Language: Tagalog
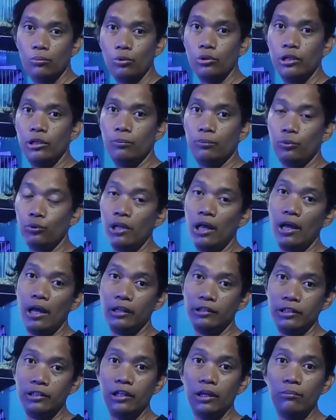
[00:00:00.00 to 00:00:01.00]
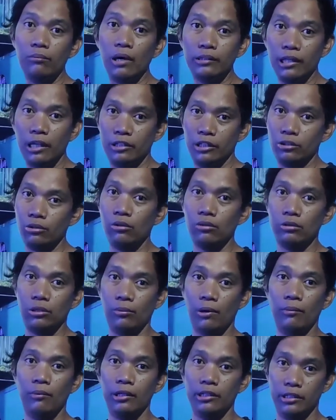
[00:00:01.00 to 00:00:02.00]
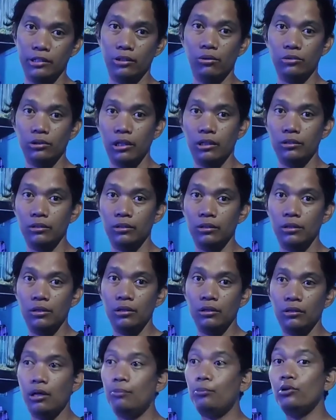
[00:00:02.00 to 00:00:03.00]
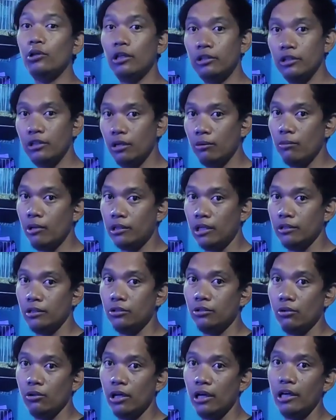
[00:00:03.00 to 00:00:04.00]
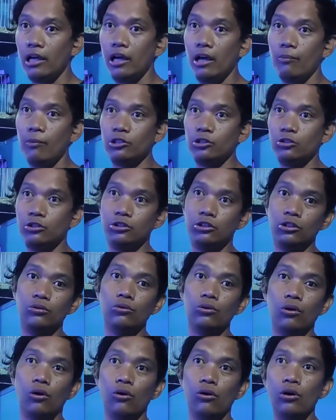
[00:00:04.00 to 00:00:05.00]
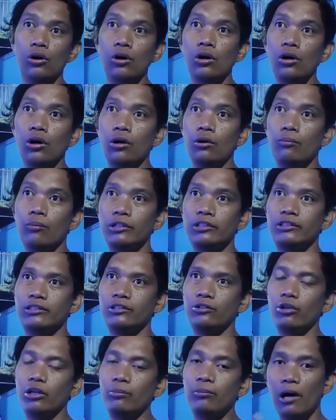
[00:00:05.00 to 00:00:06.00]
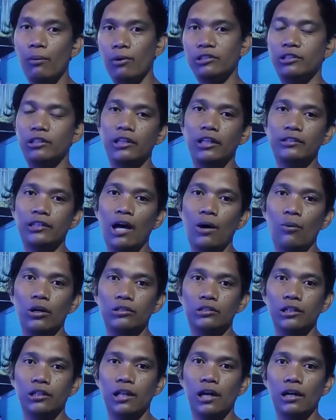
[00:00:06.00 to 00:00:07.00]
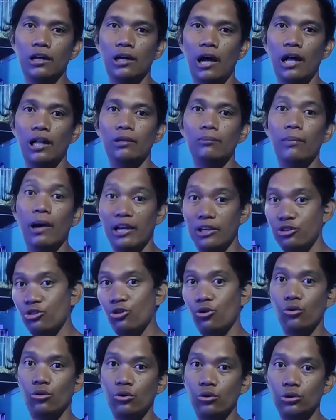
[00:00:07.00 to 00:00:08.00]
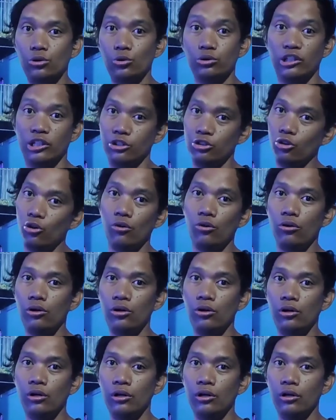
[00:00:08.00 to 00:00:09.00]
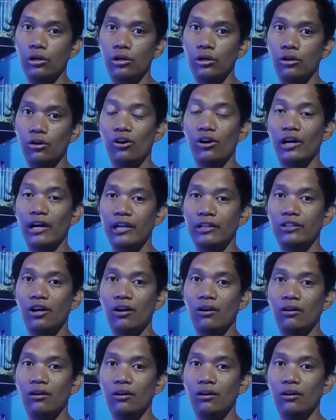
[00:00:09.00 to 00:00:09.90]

Pula, pula din ang mata nito, di ba? Malinaw din. Napula din ang mata nito. Kaya mas siguro, mas yung iba, mas tinatawag silang albino, lutino. Okay na?